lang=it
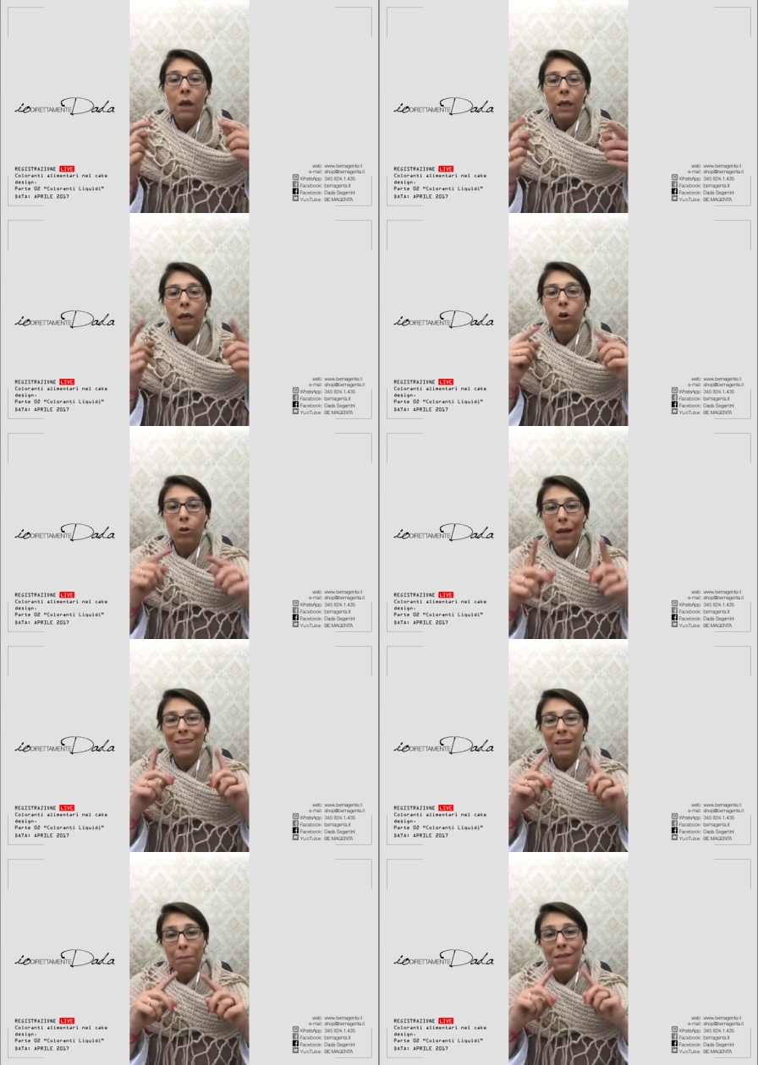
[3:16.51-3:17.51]
I
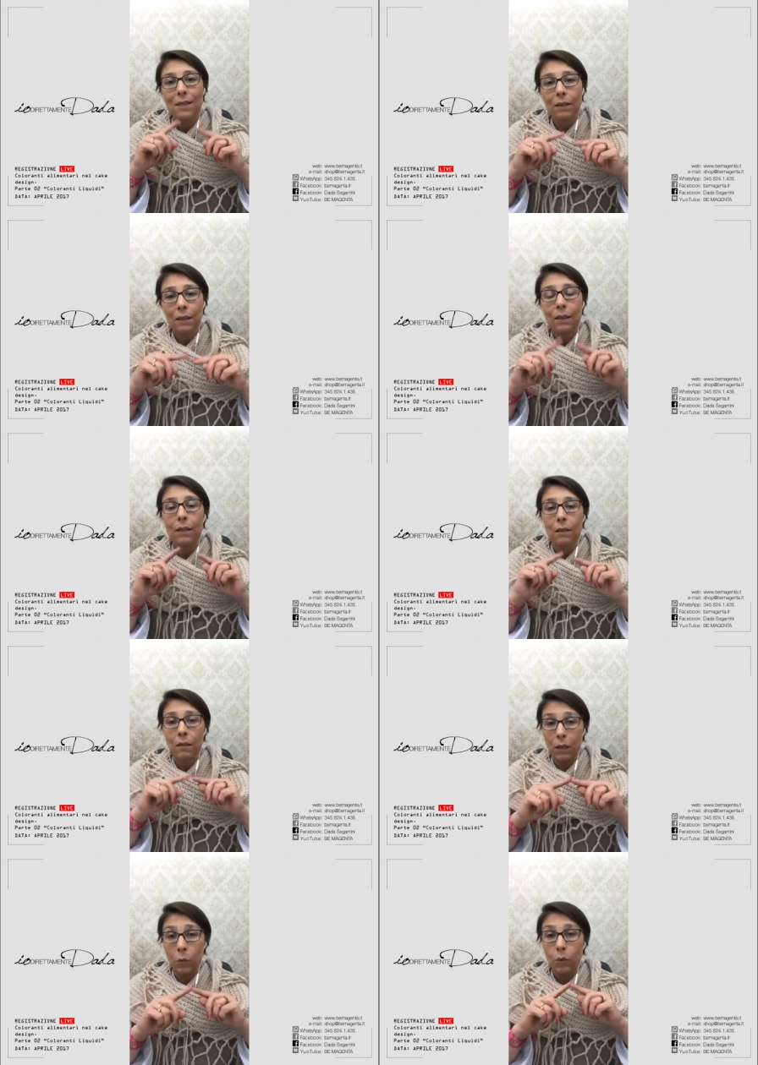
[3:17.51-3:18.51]
coloranti a base di, eh,
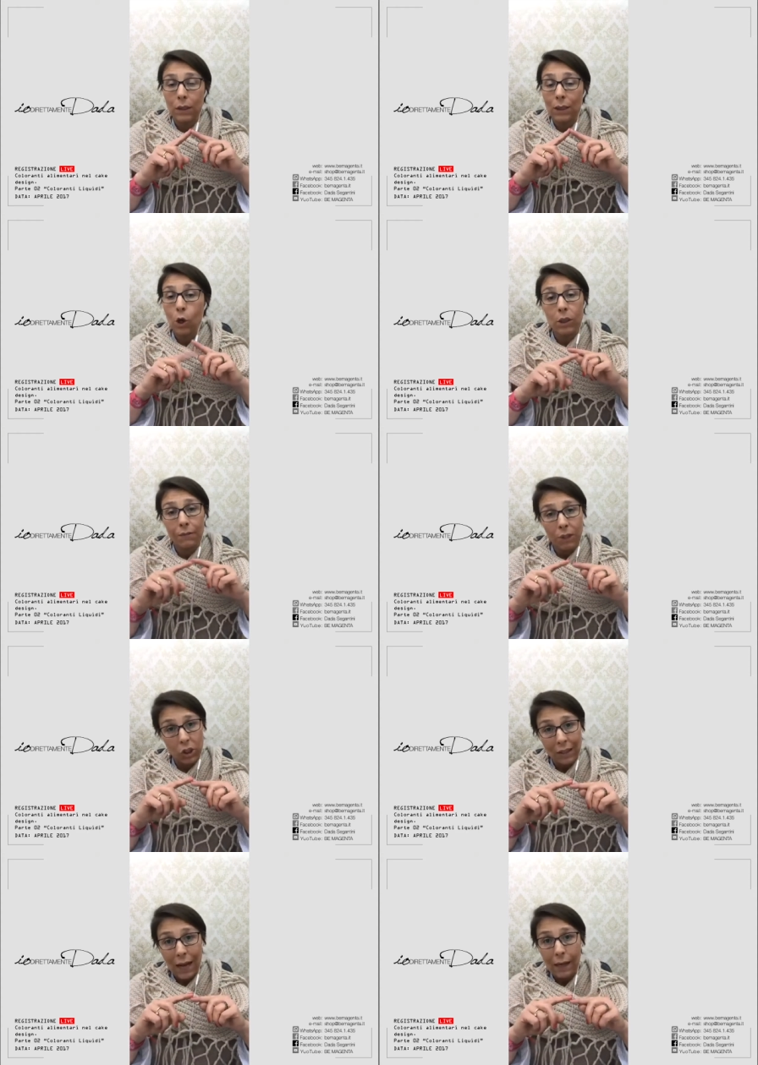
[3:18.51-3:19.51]
liquidi, di oli
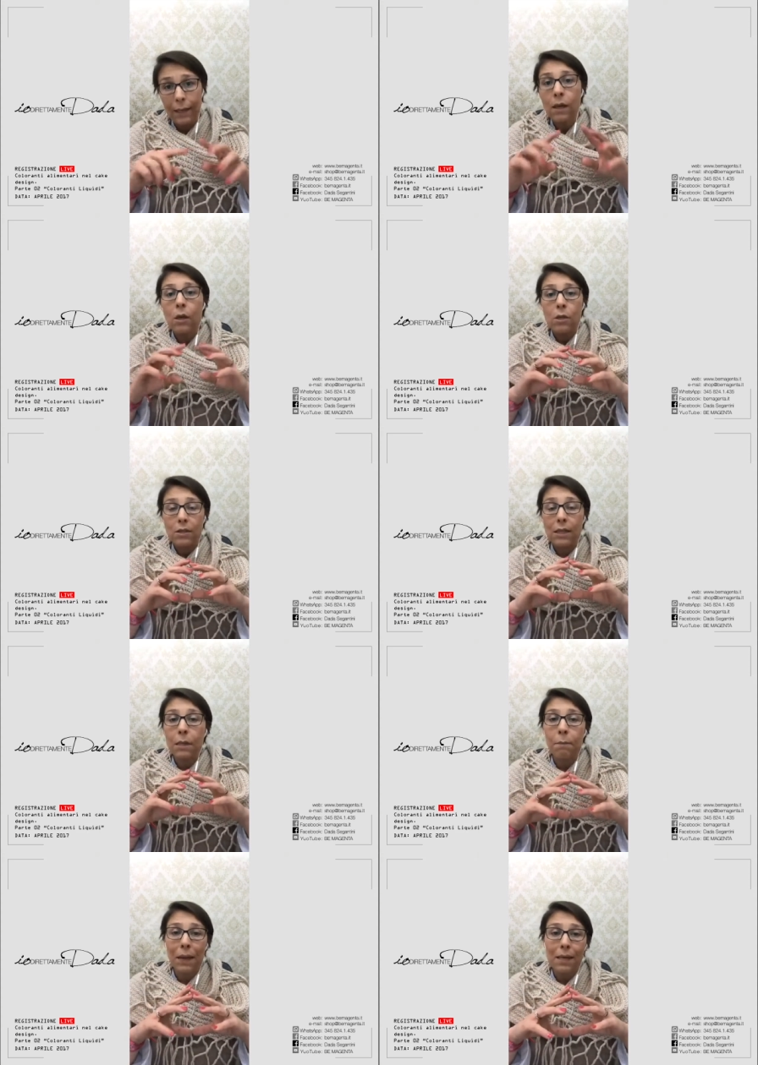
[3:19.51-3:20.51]
vegetali
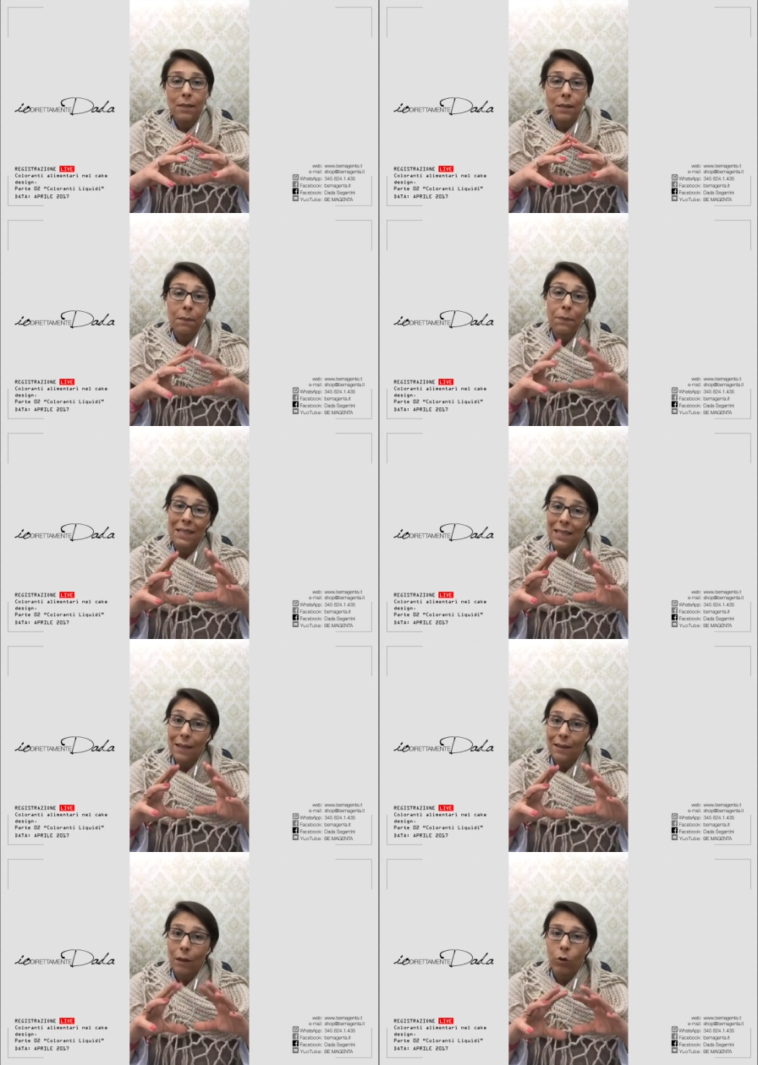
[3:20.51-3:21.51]
si, pre- si,
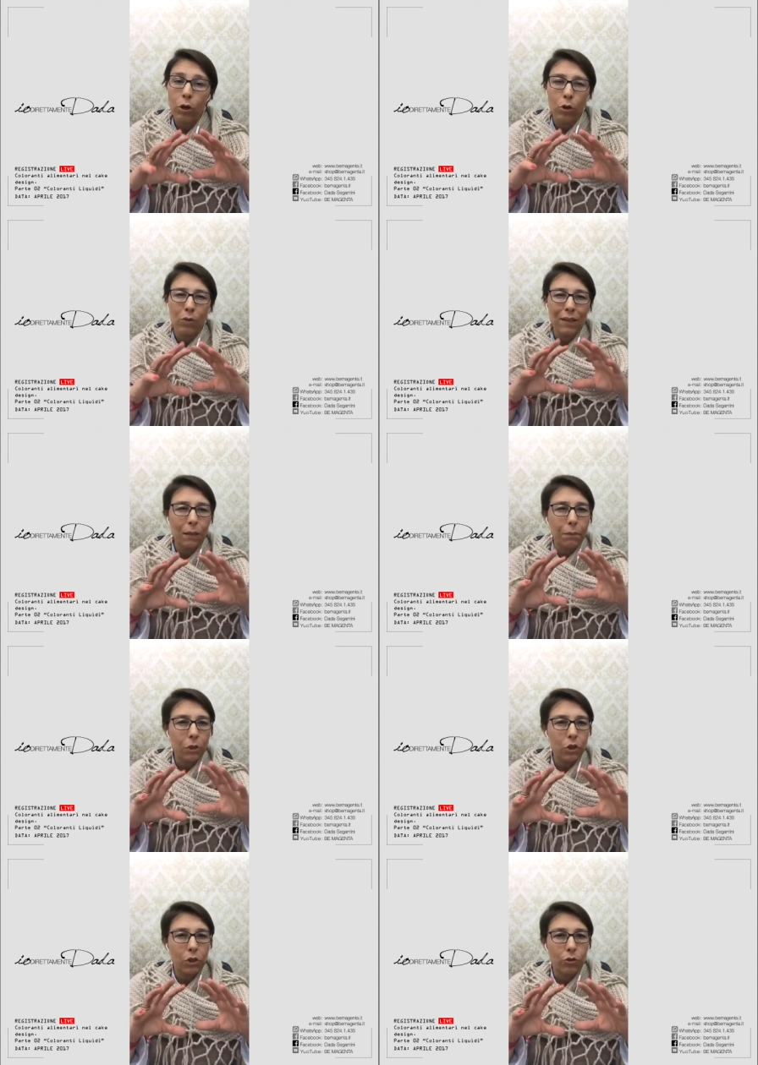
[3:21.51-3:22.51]
presentano nel
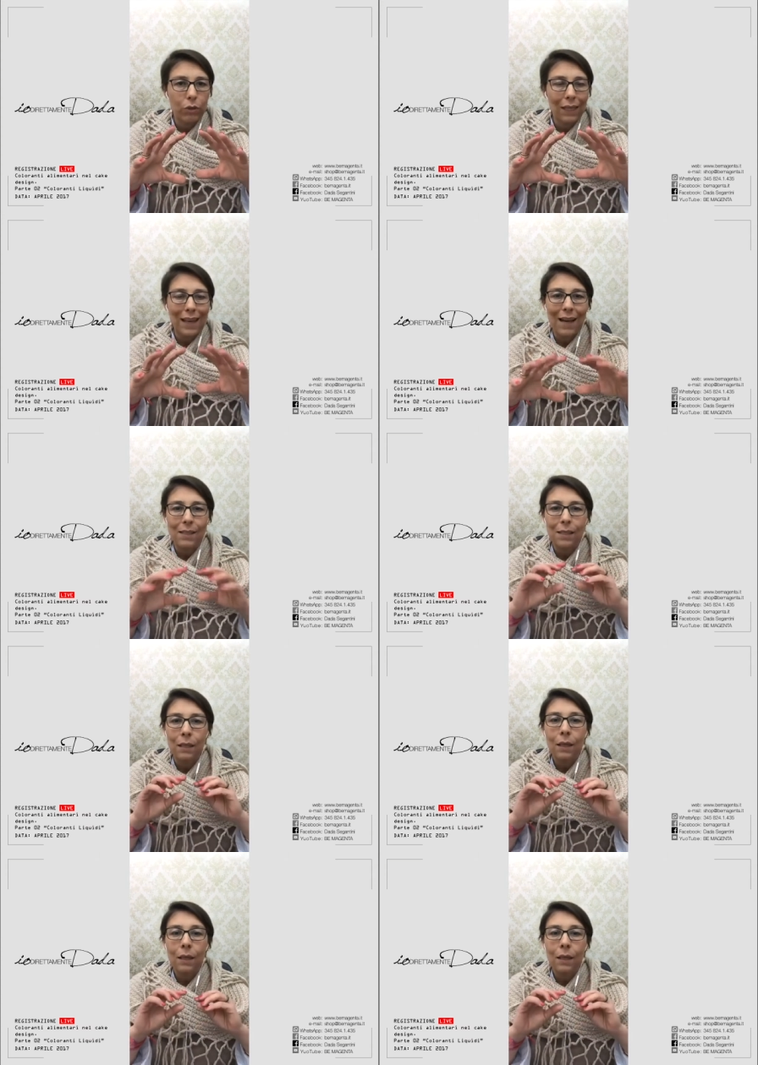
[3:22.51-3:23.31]
90% dei casi